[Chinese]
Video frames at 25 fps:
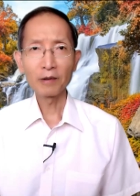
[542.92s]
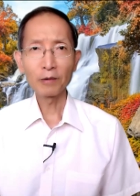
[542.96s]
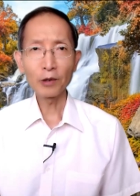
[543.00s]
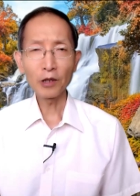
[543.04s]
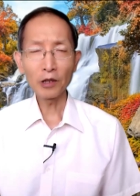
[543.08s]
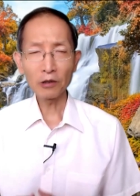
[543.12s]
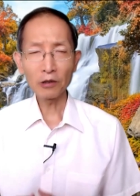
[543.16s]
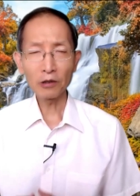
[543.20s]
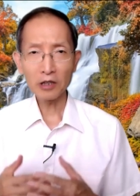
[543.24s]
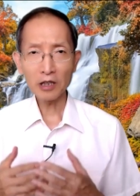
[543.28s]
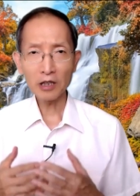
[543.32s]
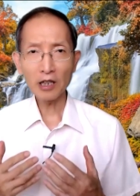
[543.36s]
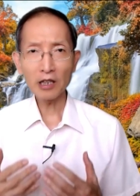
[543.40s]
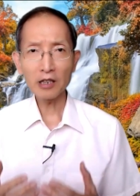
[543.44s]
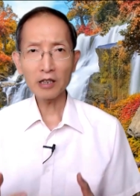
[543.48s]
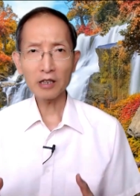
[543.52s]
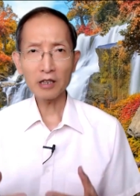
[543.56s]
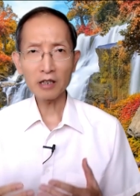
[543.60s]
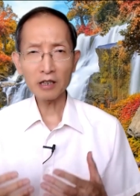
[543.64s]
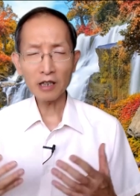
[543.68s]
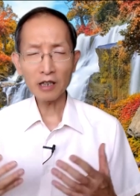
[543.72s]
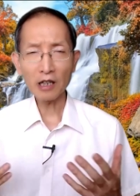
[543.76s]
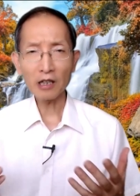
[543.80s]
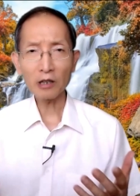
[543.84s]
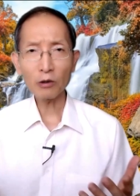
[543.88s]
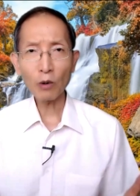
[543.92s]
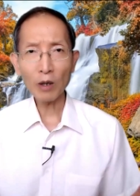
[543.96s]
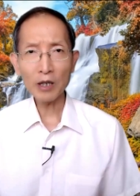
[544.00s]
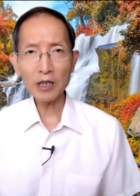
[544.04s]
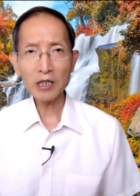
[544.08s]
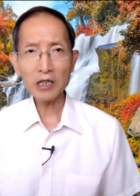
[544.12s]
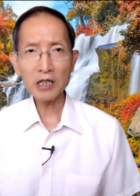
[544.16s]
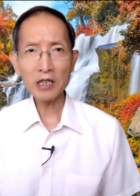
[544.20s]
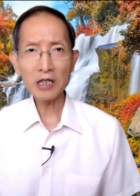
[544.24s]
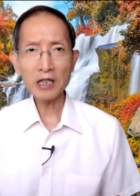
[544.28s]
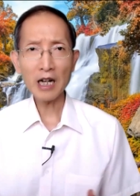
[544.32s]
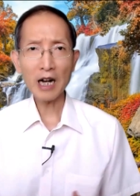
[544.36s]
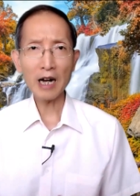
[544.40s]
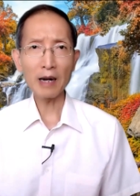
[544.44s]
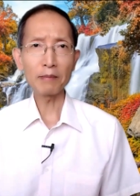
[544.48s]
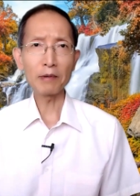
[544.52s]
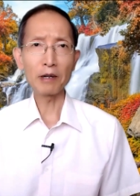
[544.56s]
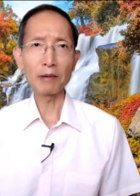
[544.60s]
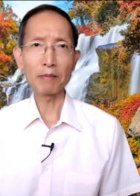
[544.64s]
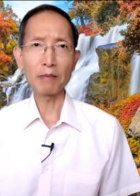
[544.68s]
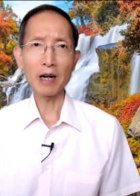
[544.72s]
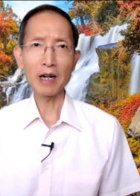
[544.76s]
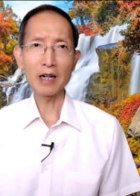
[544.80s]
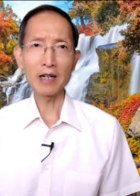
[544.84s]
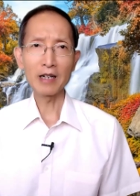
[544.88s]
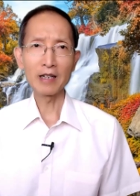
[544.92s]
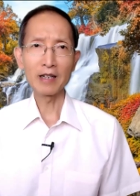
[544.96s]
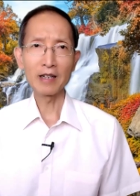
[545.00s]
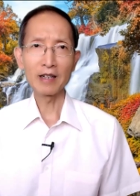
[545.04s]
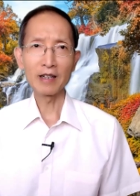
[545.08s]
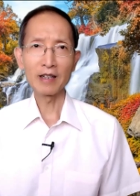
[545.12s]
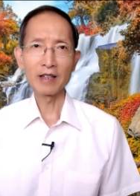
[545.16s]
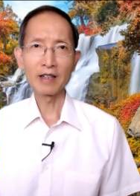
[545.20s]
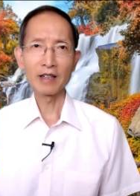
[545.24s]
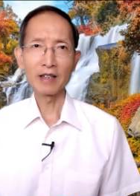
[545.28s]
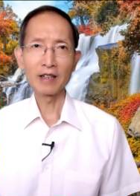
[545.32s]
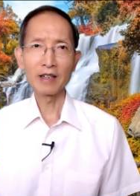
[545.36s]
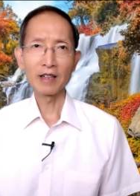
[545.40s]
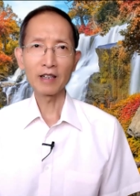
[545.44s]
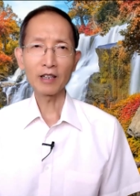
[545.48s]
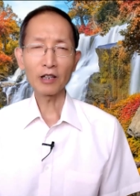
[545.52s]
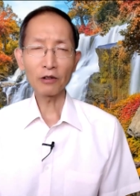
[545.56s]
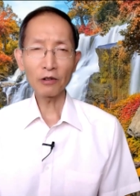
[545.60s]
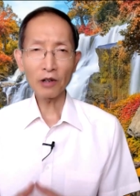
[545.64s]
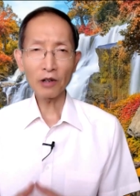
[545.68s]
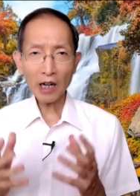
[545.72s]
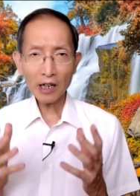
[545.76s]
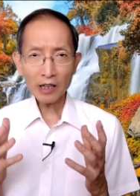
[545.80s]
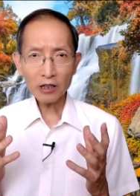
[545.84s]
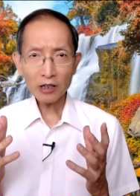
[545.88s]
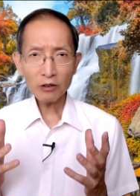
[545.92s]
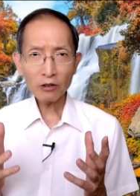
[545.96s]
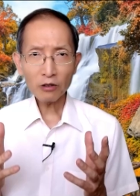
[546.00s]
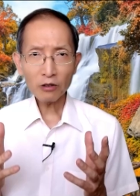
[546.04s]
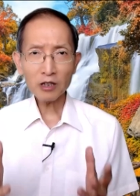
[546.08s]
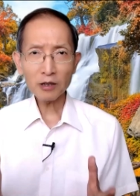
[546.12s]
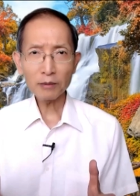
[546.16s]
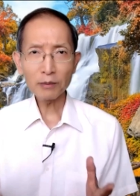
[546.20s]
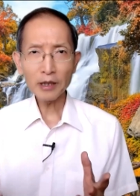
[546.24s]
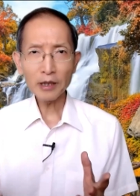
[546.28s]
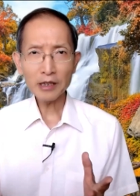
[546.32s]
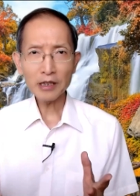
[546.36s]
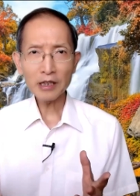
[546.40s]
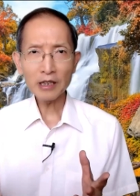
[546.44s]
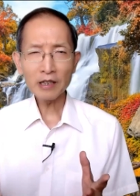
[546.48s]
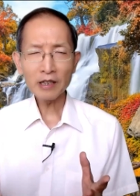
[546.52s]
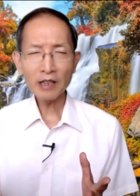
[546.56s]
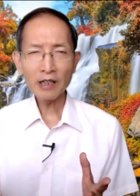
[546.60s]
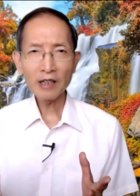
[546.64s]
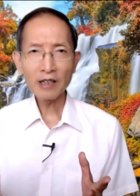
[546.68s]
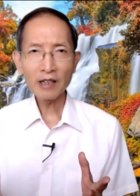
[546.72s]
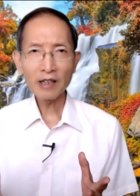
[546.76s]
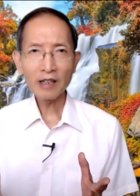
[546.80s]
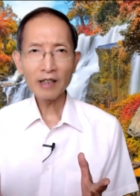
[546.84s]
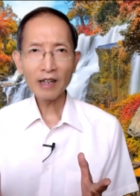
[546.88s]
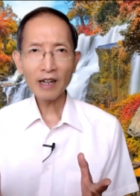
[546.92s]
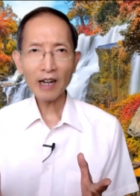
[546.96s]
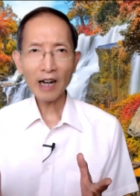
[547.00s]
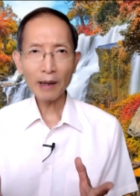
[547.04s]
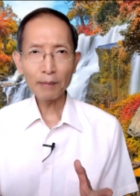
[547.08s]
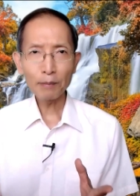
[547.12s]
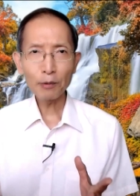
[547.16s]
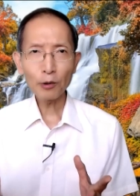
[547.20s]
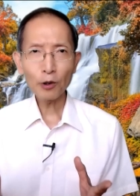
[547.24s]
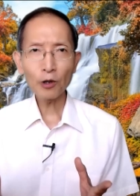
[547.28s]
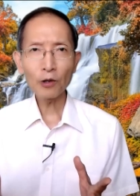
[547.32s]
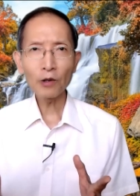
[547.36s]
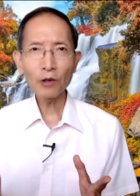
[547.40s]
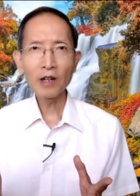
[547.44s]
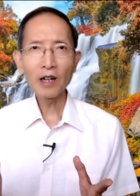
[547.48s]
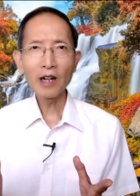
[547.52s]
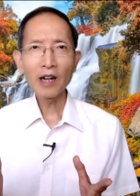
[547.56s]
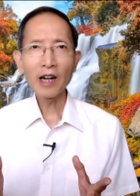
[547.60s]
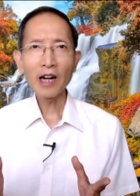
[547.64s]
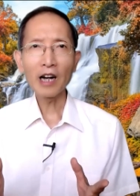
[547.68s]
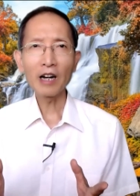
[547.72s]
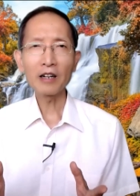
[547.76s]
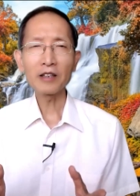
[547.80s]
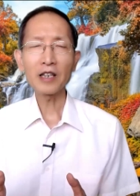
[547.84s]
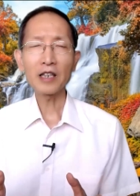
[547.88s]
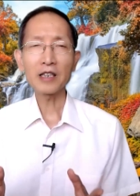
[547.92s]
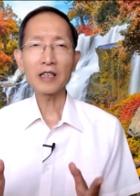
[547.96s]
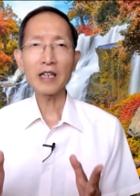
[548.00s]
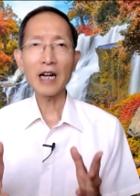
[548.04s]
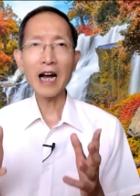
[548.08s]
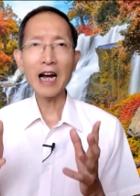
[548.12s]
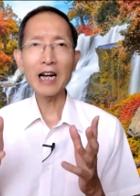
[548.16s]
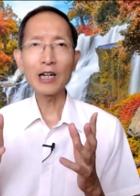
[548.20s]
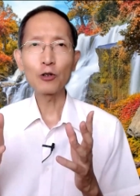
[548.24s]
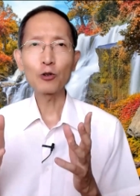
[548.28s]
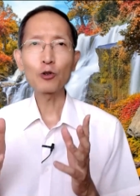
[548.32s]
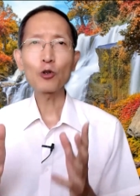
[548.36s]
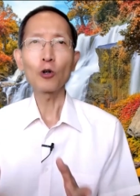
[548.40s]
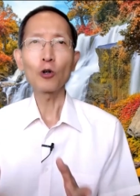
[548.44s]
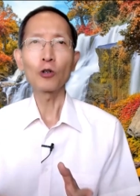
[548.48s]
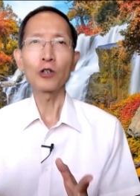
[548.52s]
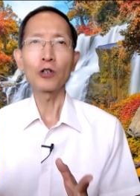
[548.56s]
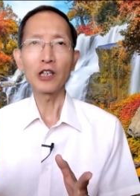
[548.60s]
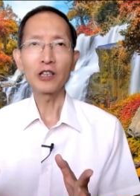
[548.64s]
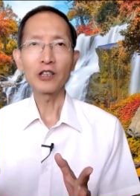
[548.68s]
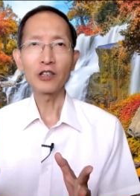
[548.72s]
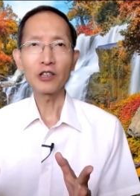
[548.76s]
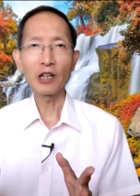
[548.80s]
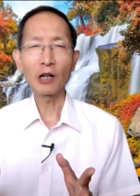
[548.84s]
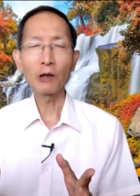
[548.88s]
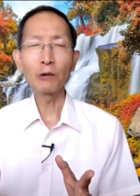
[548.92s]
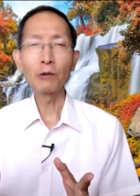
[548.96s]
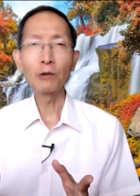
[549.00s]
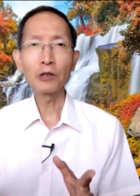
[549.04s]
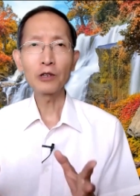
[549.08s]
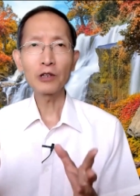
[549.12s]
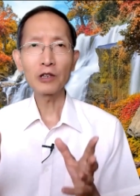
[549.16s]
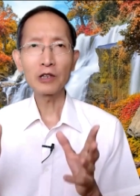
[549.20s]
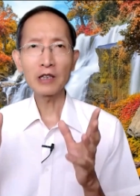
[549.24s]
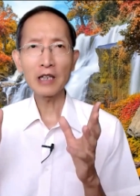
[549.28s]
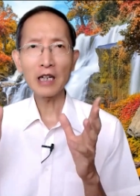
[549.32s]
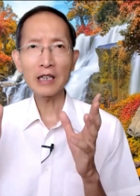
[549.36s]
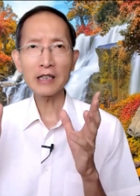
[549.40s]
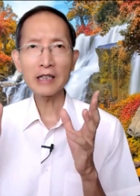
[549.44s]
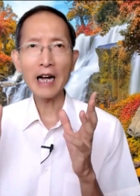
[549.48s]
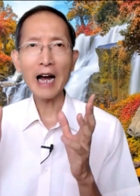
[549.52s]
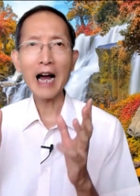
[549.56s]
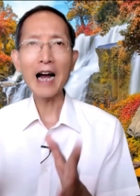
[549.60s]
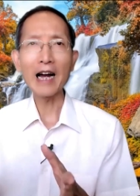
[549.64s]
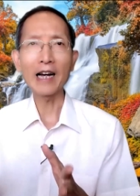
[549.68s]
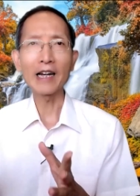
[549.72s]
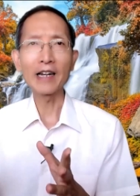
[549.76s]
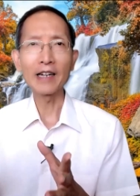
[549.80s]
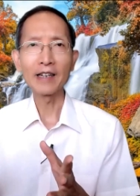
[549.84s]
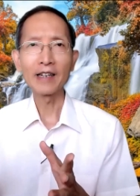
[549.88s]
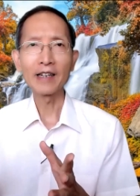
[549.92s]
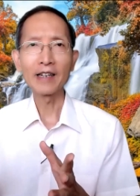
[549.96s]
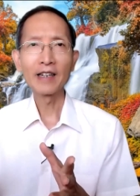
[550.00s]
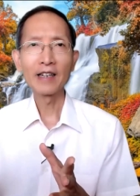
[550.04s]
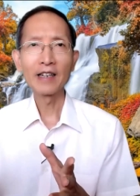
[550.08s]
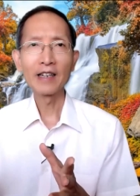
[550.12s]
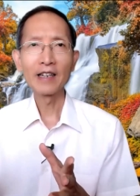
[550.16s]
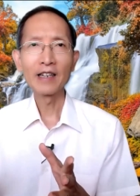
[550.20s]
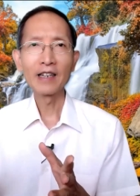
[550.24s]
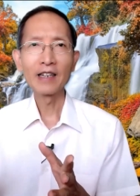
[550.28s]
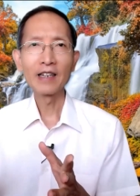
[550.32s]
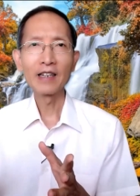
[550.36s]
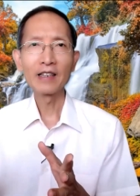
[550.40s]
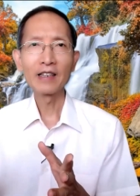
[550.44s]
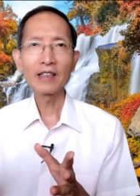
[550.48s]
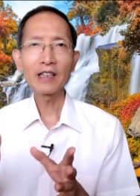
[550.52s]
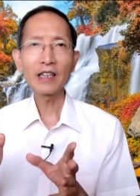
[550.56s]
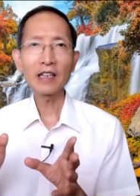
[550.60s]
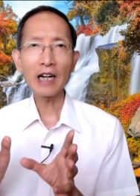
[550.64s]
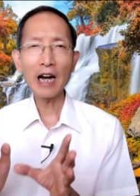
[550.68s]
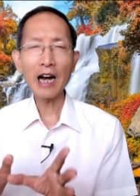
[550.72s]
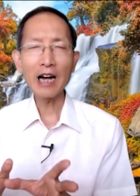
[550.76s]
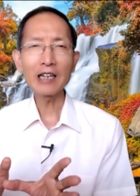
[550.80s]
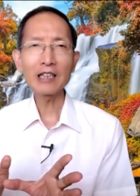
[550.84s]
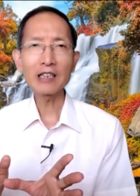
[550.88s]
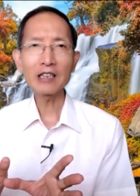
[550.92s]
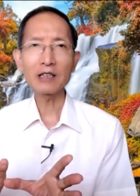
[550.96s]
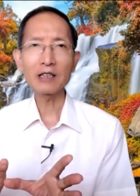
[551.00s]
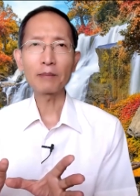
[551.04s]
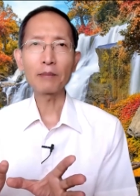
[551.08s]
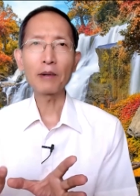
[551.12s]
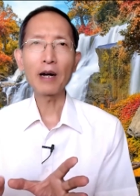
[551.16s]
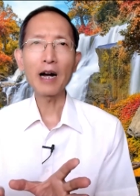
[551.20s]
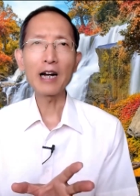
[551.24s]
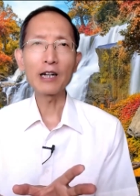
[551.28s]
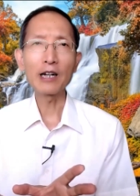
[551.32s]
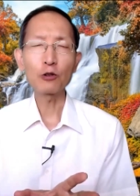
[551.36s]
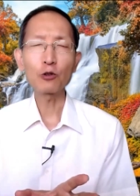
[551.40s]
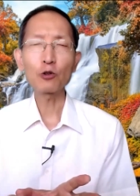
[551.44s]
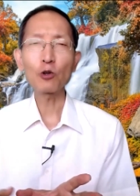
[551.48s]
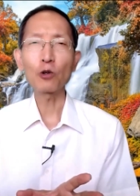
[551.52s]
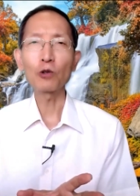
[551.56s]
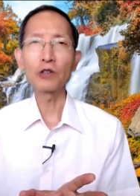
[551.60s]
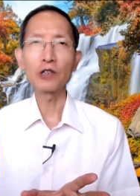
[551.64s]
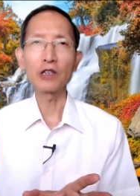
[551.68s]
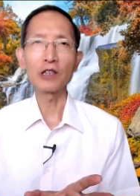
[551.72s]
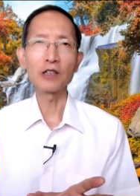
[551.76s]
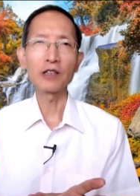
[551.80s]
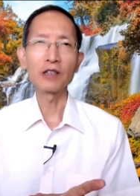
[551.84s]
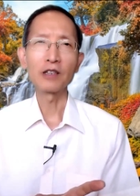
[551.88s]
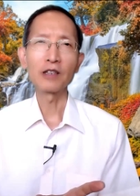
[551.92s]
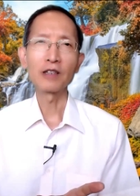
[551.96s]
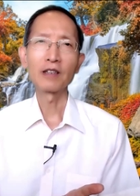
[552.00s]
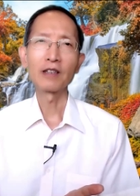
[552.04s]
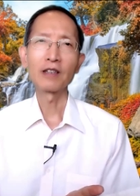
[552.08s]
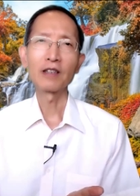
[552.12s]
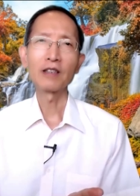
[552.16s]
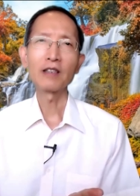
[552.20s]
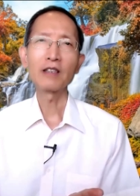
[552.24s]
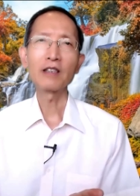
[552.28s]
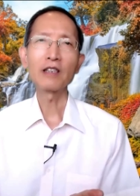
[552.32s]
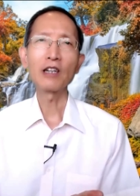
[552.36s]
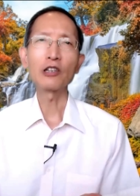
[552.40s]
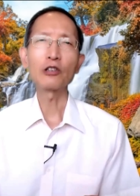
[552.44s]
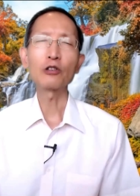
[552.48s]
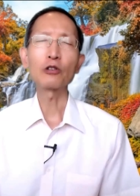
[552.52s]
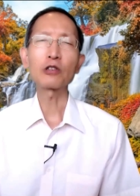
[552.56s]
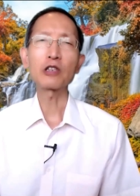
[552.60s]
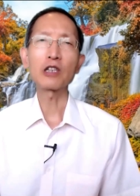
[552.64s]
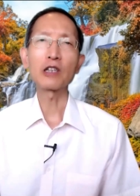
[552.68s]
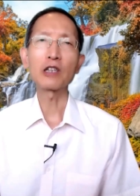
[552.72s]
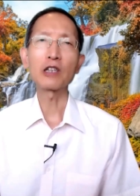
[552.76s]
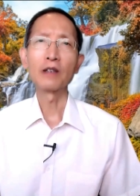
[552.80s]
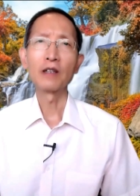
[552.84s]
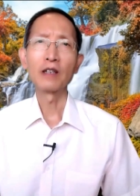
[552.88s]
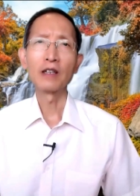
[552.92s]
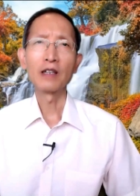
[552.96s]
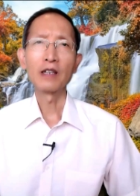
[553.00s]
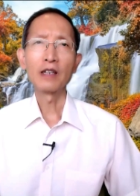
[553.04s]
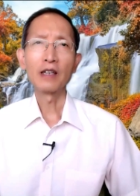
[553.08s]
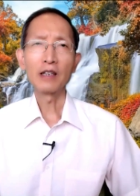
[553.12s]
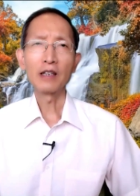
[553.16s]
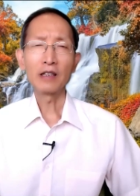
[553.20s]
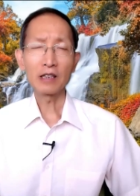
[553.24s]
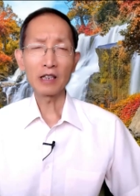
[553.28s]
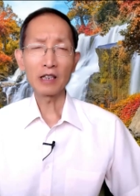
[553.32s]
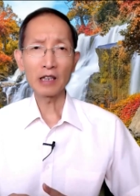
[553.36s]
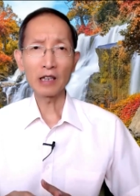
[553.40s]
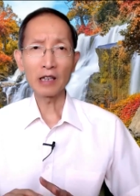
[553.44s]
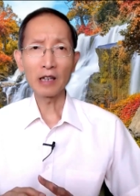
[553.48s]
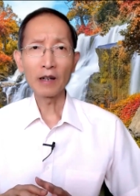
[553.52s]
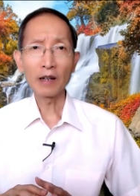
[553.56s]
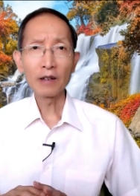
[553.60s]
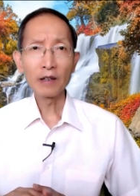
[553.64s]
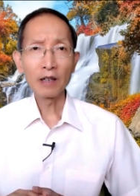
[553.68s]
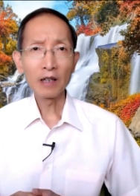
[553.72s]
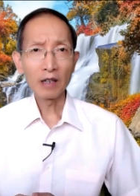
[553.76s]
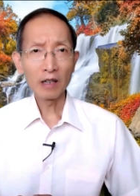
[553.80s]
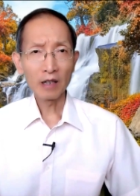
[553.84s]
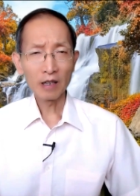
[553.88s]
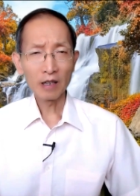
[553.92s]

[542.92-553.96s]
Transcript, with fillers: 我有切实的关心他们吗？有了爱弟兄姊妹心还不够，还要加上爱众人，原文就加上爱，这个爱是什么？爱众人。也就是这一个，